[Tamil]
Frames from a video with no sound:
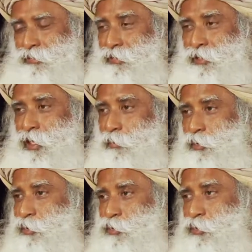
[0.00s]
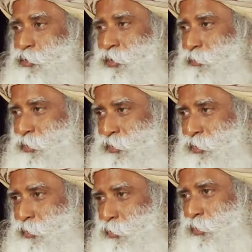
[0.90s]
கனவுல இப்படி நடக்கும் தானே
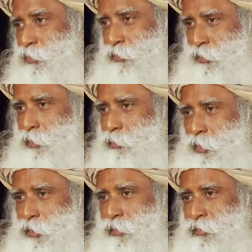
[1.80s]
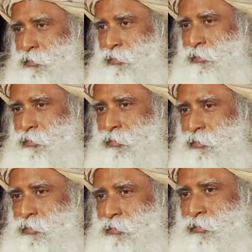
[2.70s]
நீங்கள் தூங்கிட்டு இருக்கப்போ
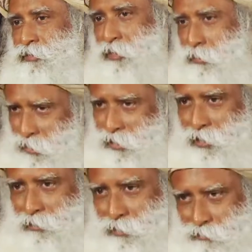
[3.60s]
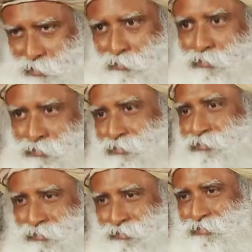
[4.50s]
யாரோ வந்தோ அவ்வளோதான்
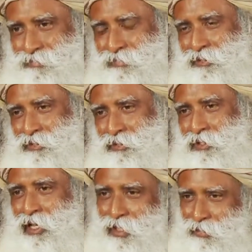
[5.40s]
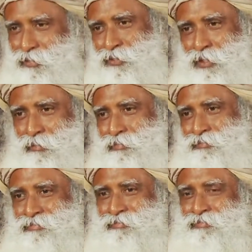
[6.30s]
அதோட கனவு
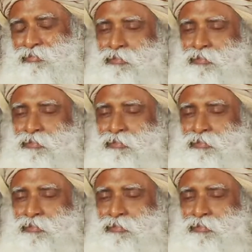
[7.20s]
முடிஞ்சிடும்